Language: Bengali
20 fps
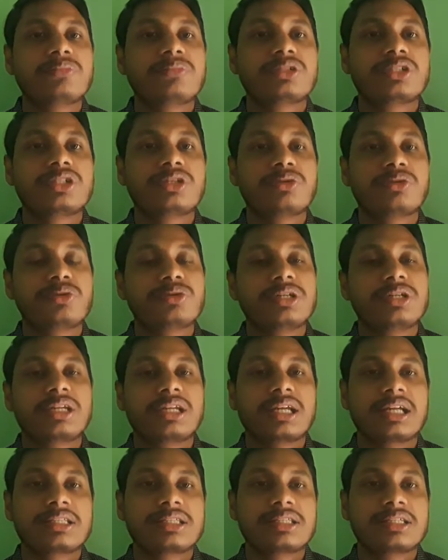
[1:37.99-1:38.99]
সে অনুযায়ী
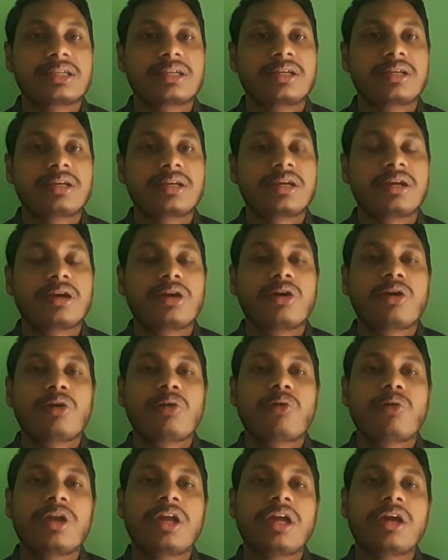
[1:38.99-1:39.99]
নাচছে
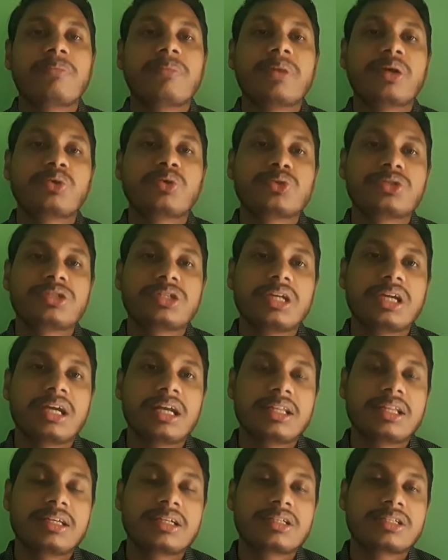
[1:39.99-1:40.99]
অনেক মানুষ সে খেলা
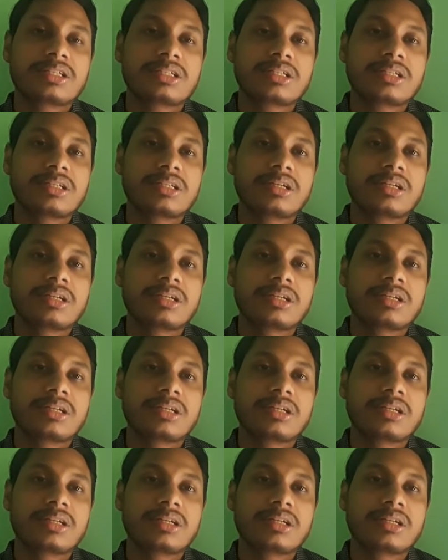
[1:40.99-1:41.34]
দেখছে